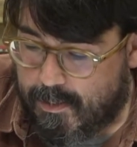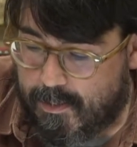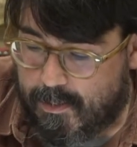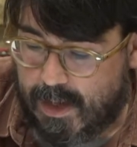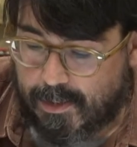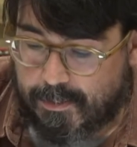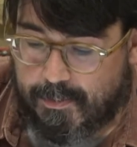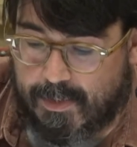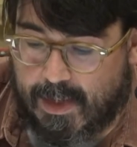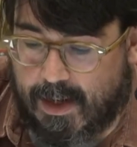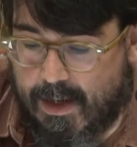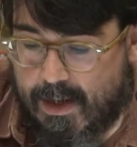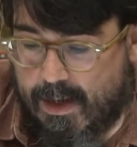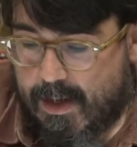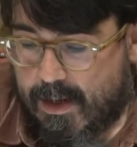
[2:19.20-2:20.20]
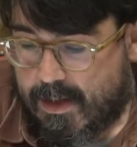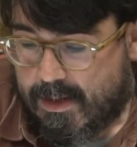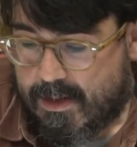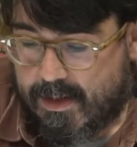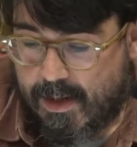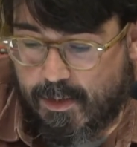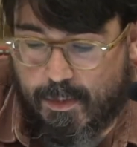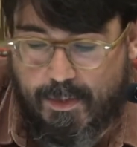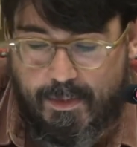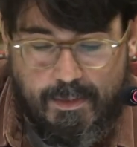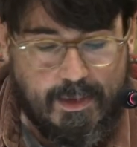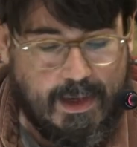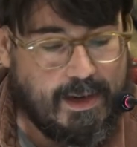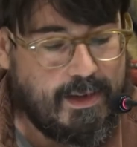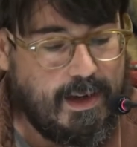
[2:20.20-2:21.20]
Bien,
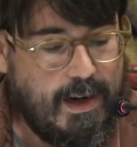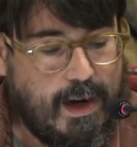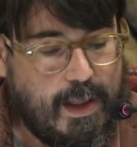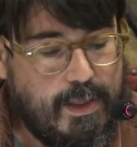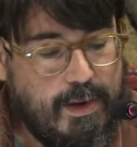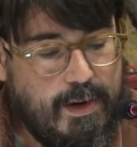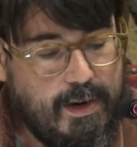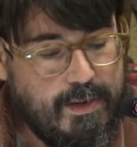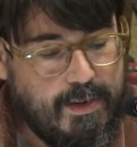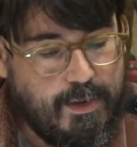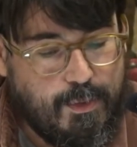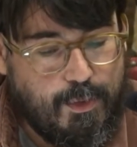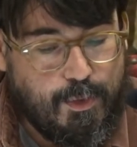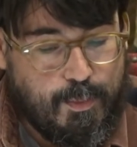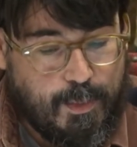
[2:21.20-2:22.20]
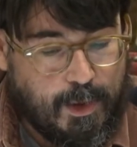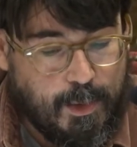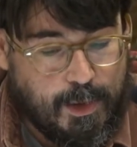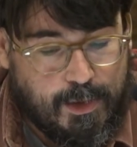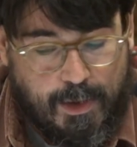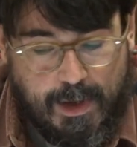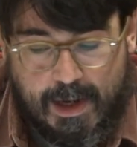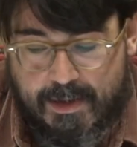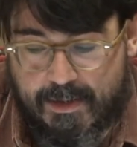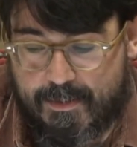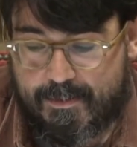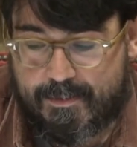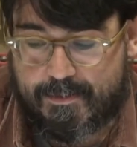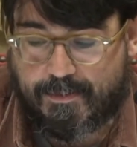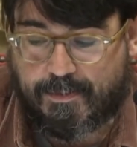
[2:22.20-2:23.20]
según las declaraciones de sus promotoras,
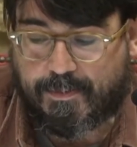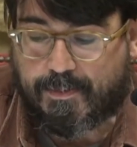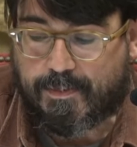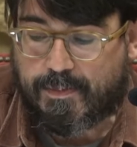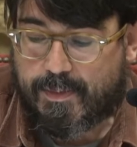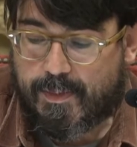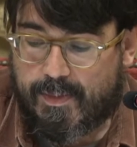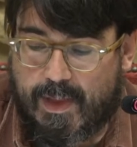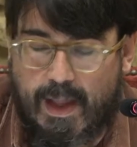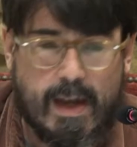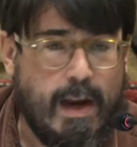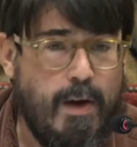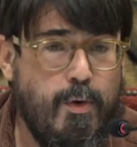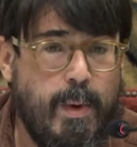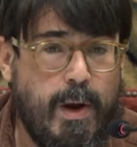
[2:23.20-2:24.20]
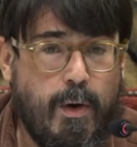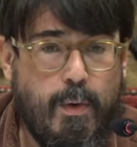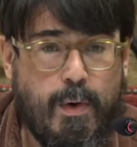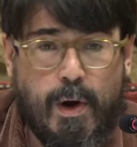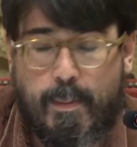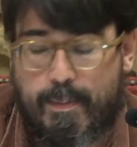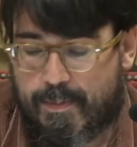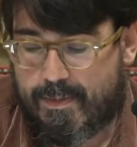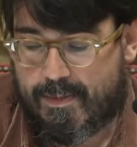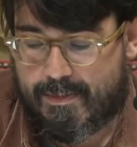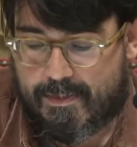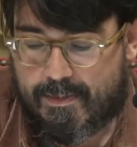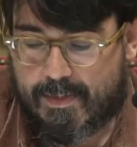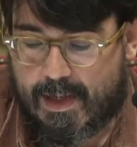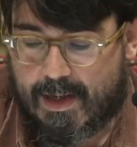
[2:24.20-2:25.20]
en el número uno,
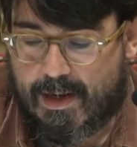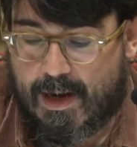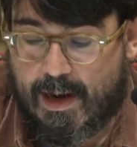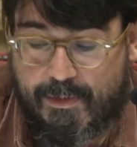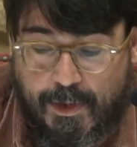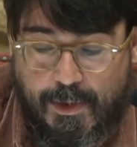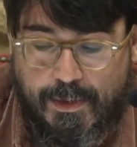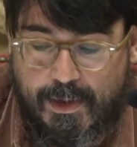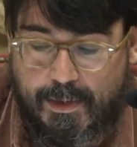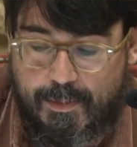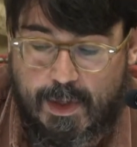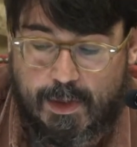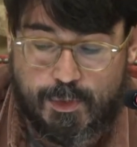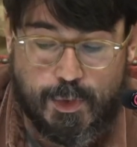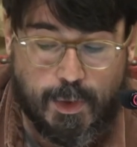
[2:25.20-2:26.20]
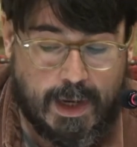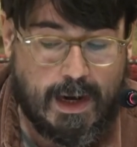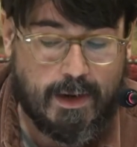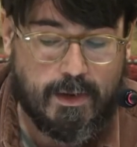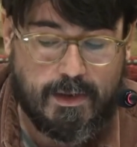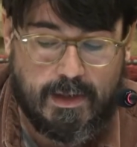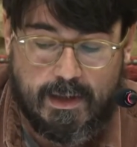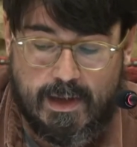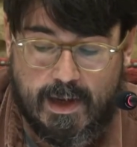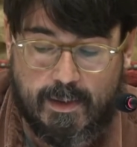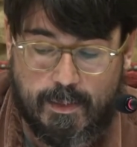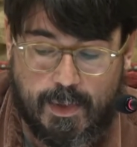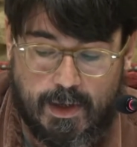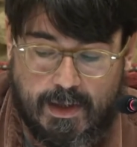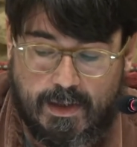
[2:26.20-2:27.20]
la Fronde, journal quotidien
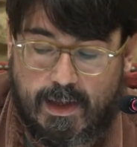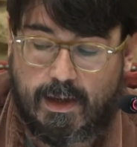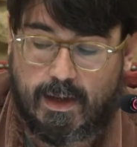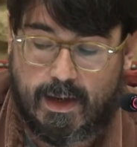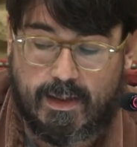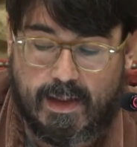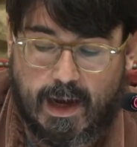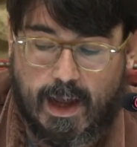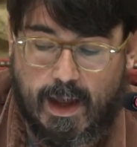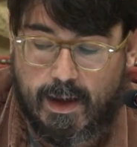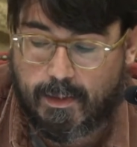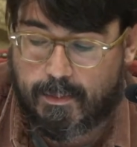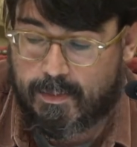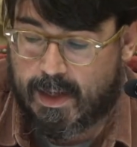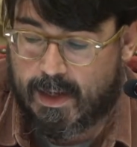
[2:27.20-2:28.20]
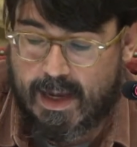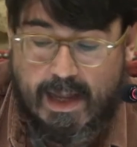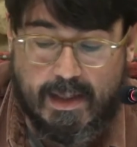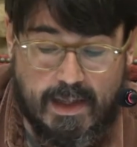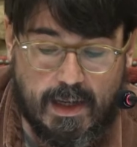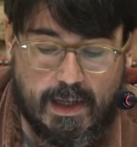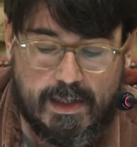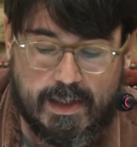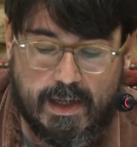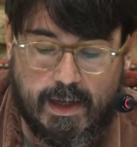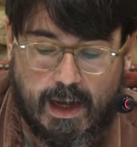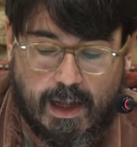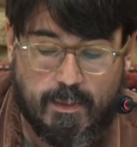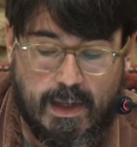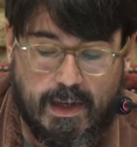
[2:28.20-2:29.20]
politique littéraire, est dirigée,
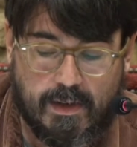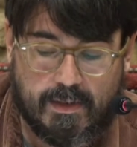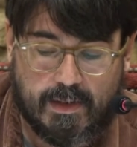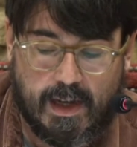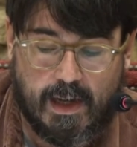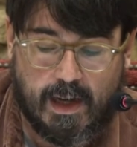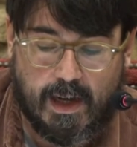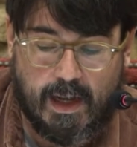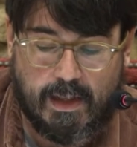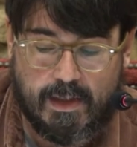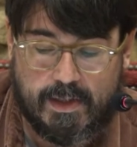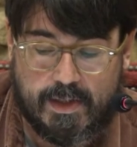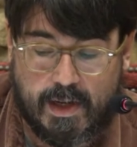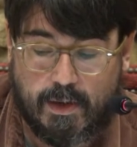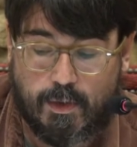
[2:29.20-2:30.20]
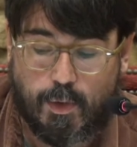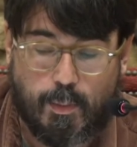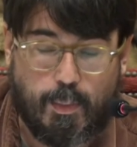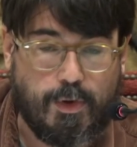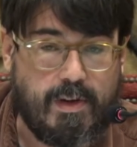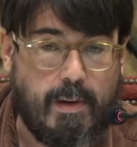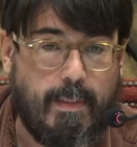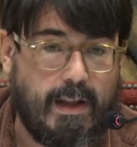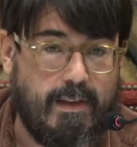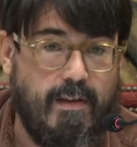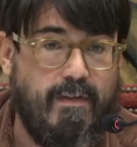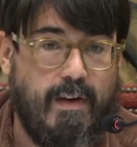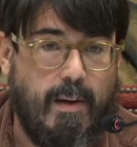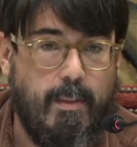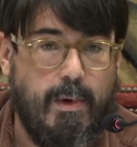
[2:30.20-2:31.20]
administré, rédigée, composée par des
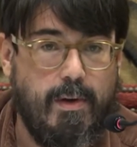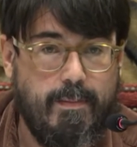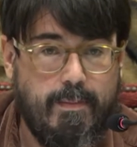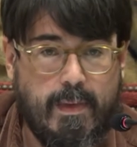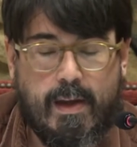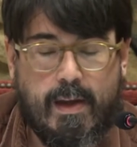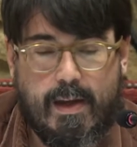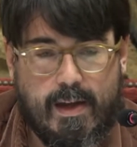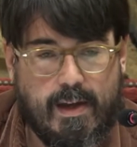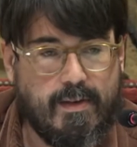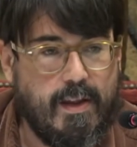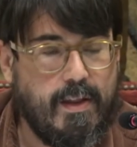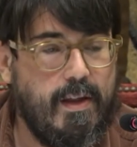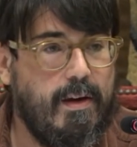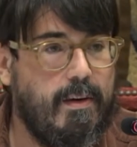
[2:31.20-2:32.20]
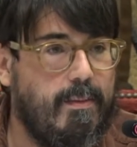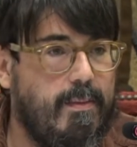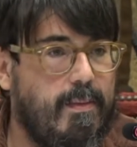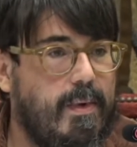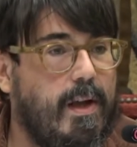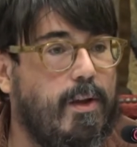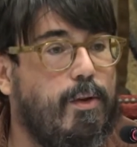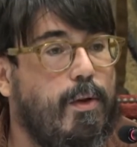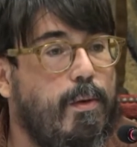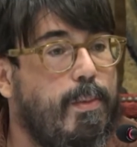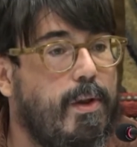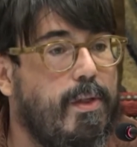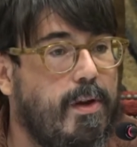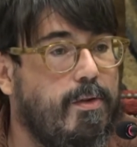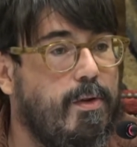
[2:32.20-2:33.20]
femmes. Es decir, que todo el
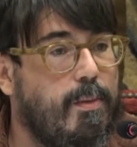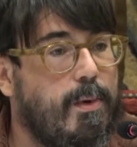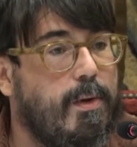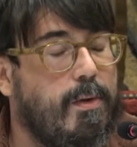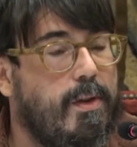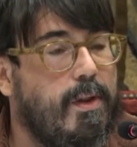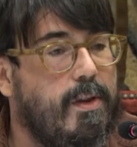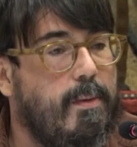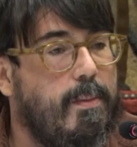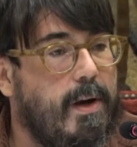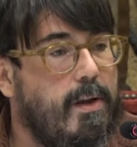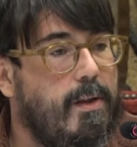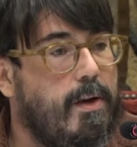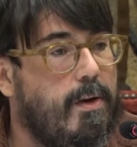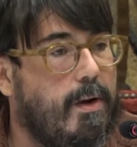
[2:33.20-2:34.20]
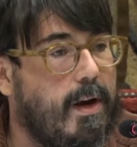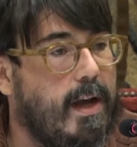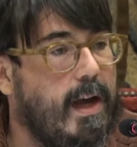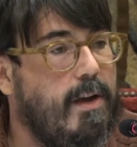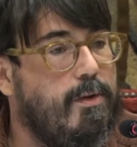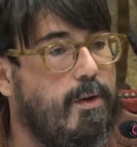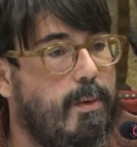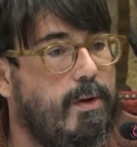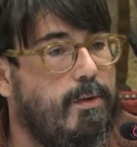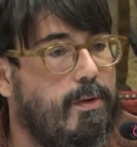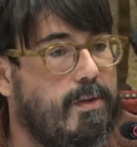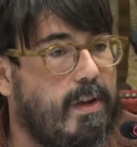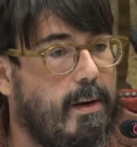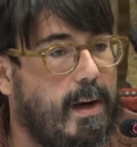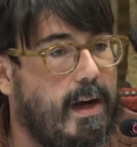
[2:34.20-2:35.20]
proceso de producción del periódico recae sobre
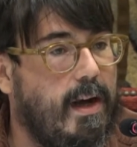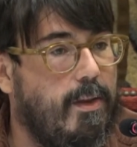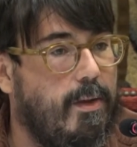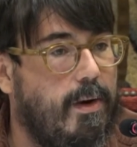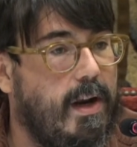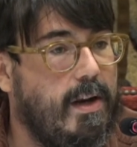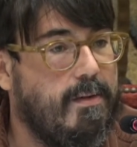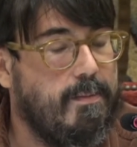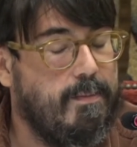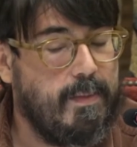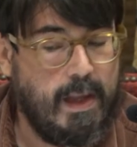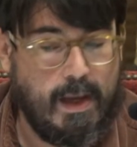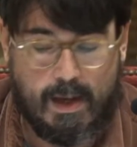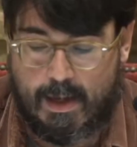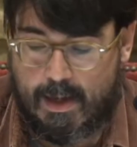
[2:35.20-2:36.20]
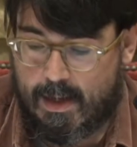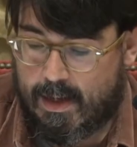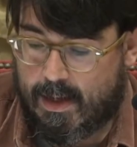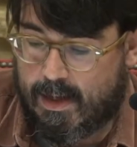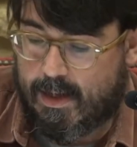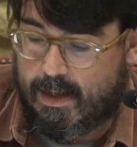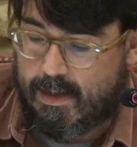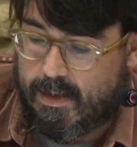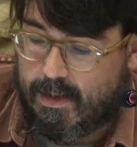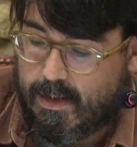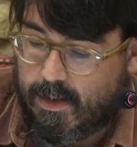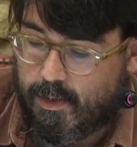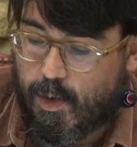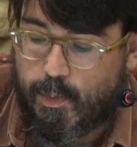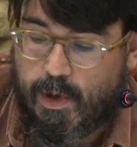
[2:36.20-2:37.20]
sus trabajadoras.
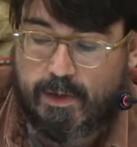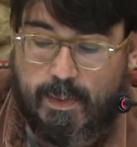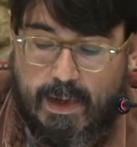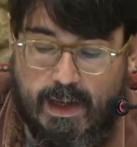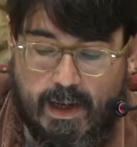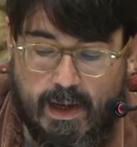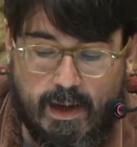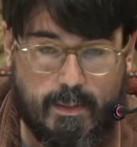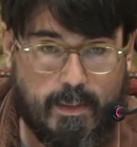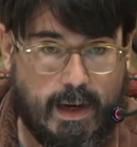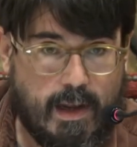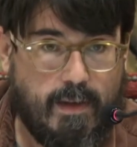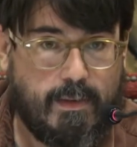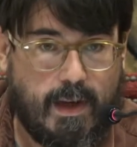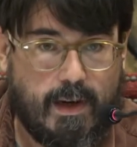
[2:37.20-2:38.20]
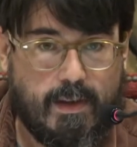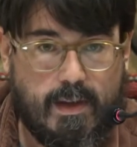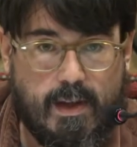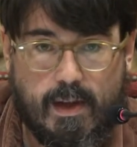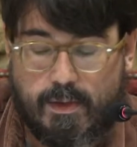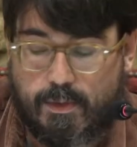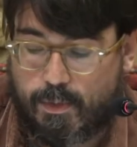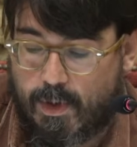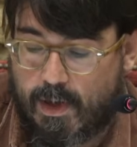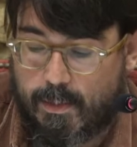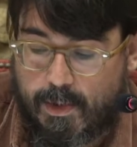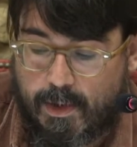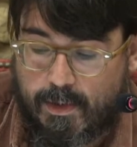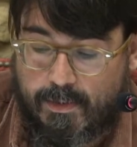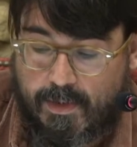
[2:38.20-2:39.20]
Como explica Marie Terenti en su
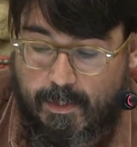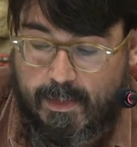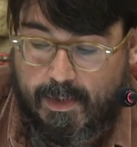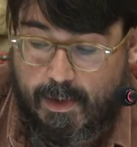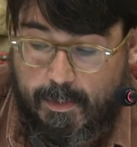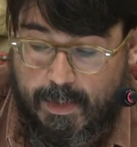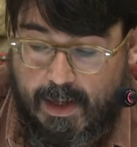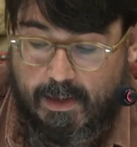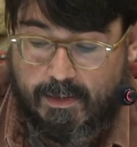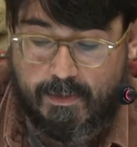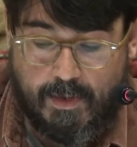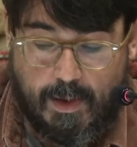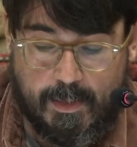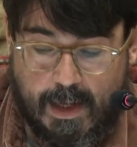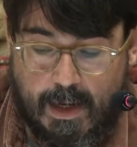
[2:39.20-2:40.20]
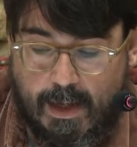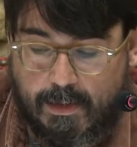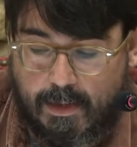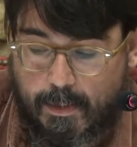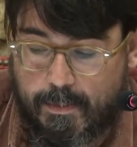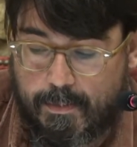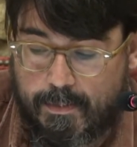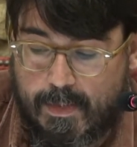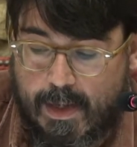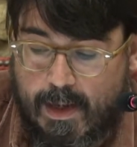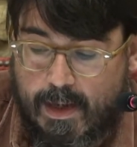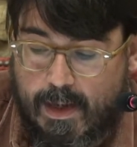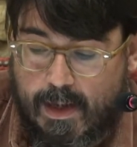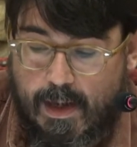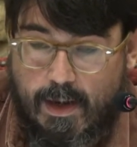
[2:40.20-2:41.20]
libro Femme de presse, femme de lettres,
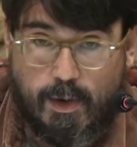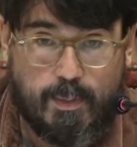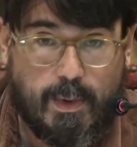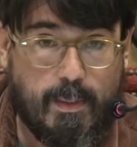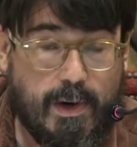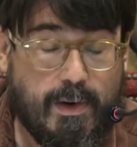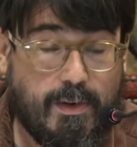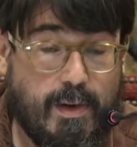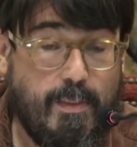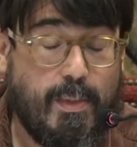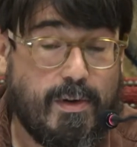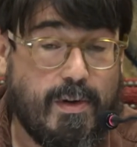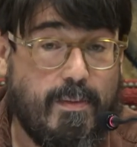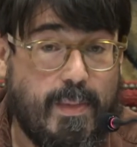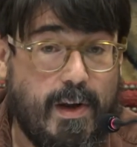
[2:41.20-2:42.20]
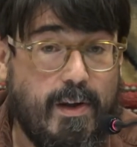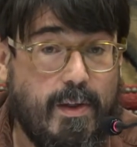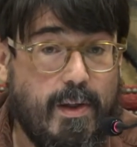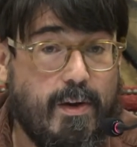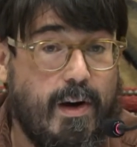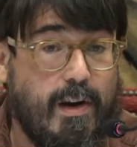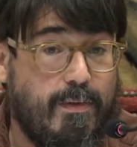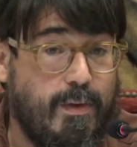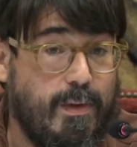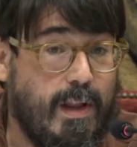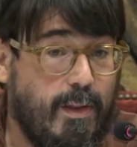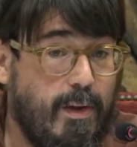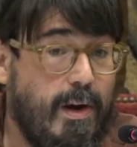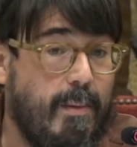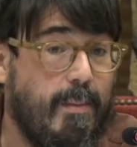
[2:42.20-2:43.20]
en los primeros tiempos del periódico la
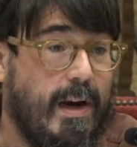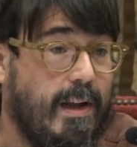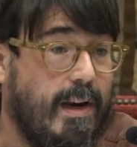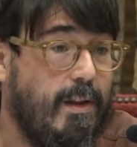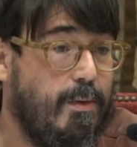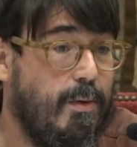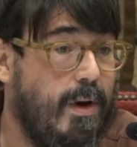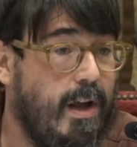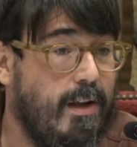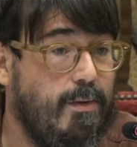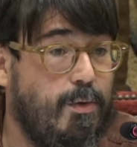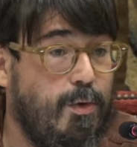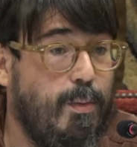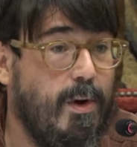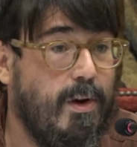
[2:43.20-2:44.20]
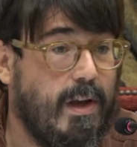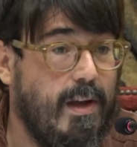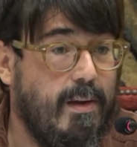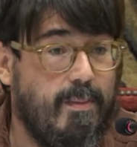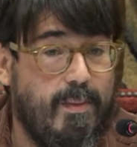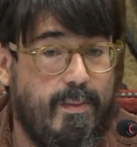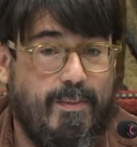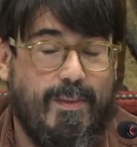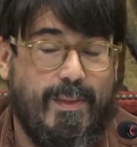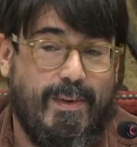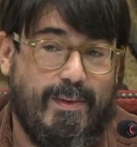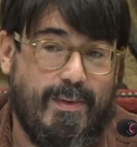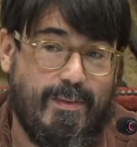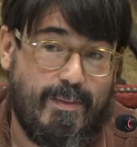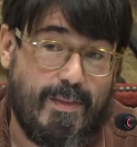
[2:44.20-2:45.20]
fundadora, Marguerite Durand, tuvo que
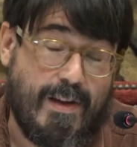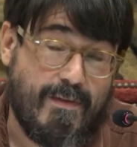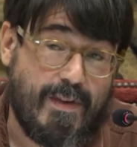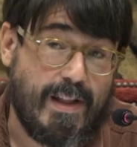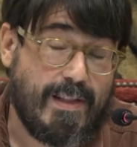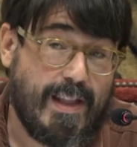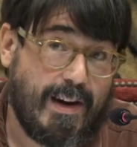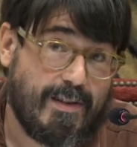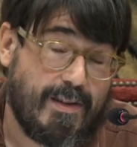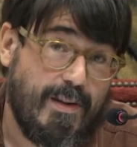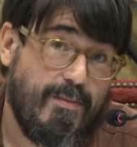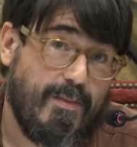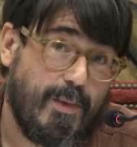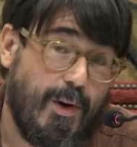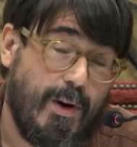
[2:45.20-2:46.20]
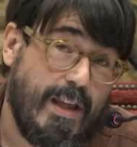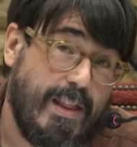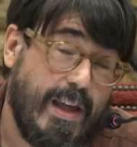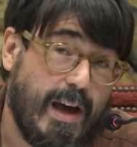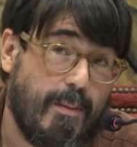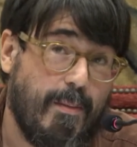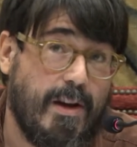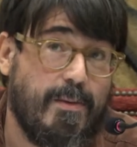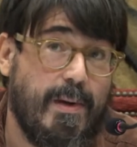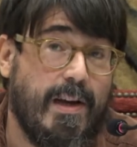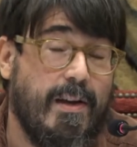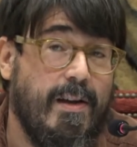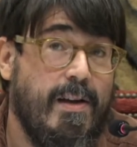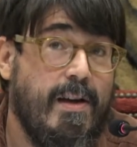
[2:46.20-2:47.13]
enfrentarse, o lidiar más bien,